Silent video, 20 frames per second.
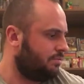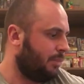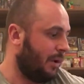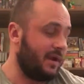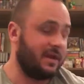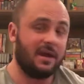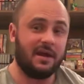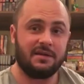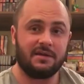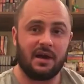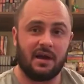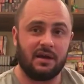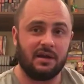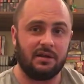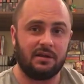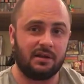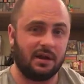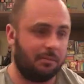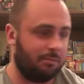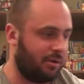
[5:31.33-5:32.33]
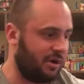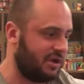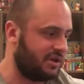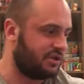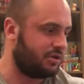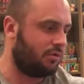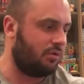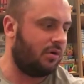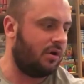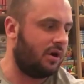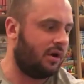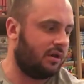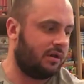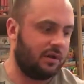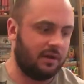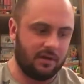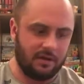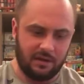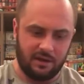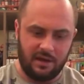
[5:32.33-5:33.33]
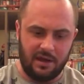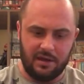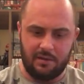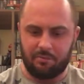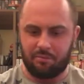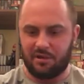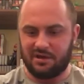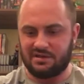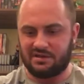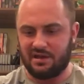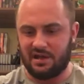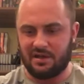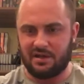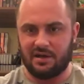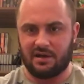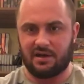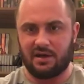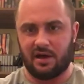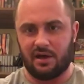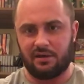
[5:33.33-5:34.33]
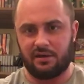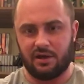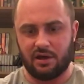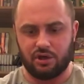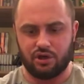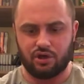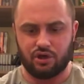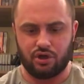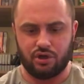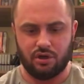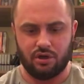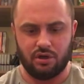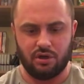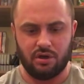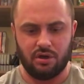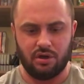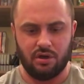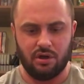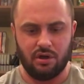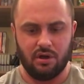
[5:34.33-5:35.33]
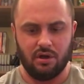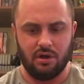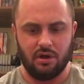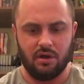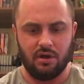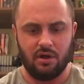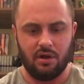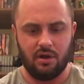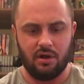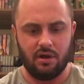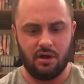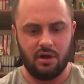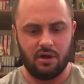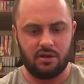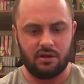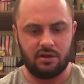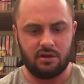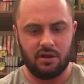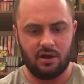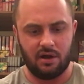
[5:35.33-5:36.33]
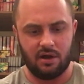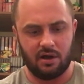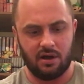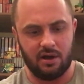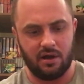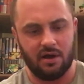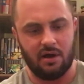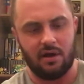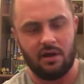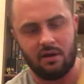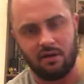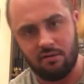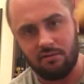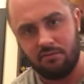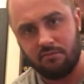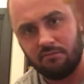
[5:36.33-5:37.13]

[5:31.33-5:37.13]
понять, как это там происходит. И последний картридж, это